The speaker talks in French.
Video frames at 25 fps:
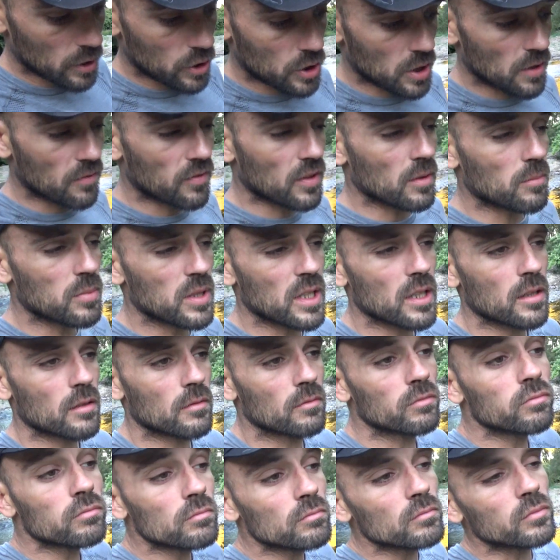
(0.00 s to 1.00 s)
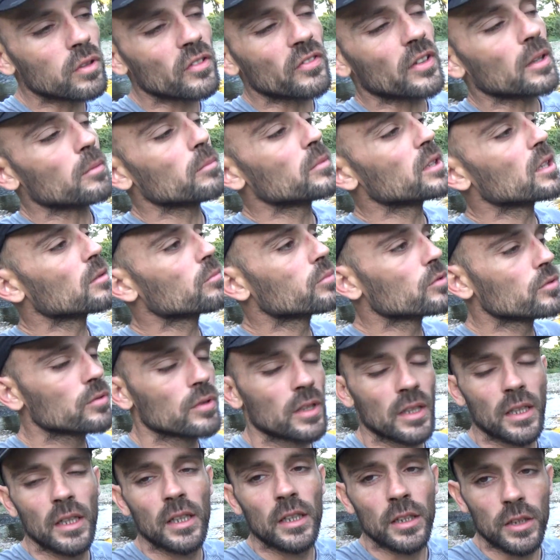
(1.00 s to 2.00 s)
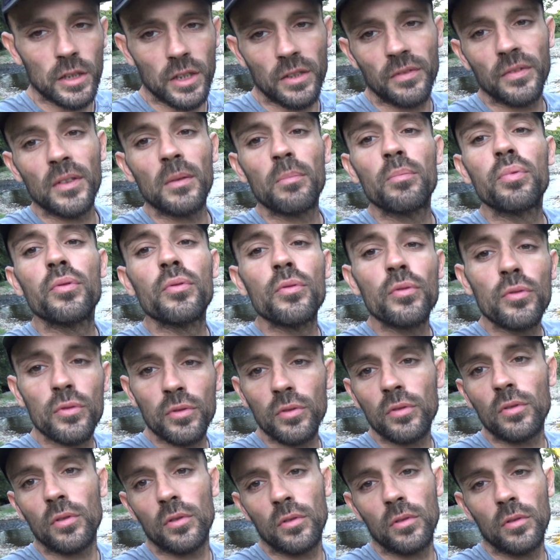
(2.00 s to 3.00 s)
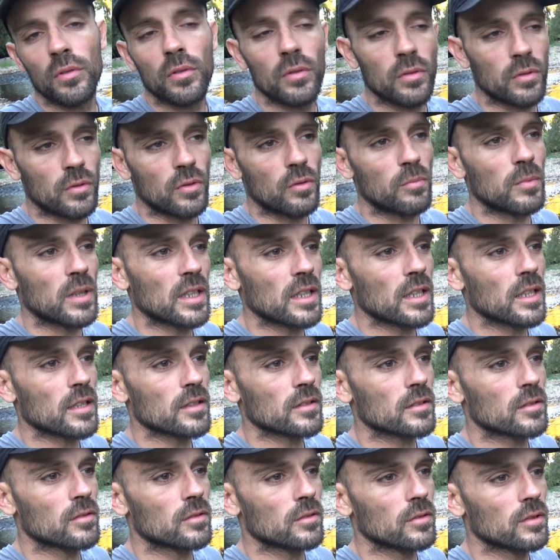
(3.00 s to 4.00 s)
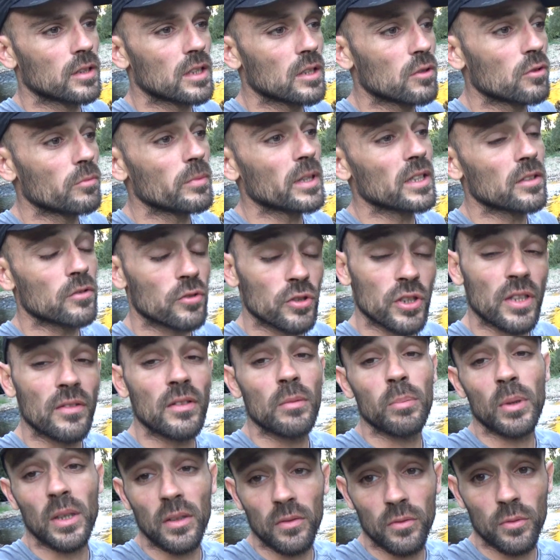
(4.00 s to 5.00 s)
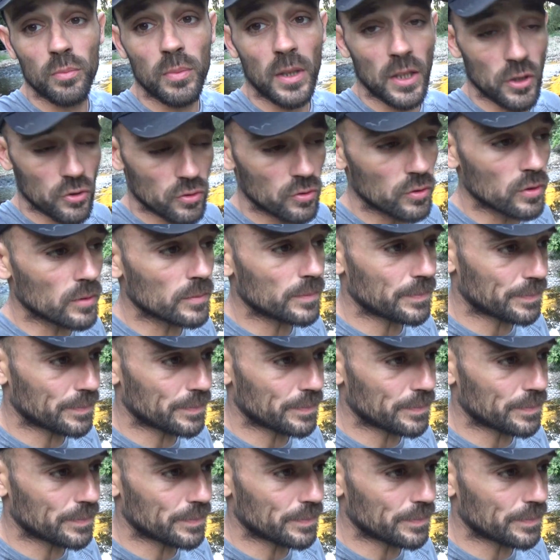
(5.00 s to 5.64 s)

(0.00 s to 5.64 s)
j'ai fait bien, bien plus. J'ai fait plus que, mes 15 km que j'avais prévu par jour.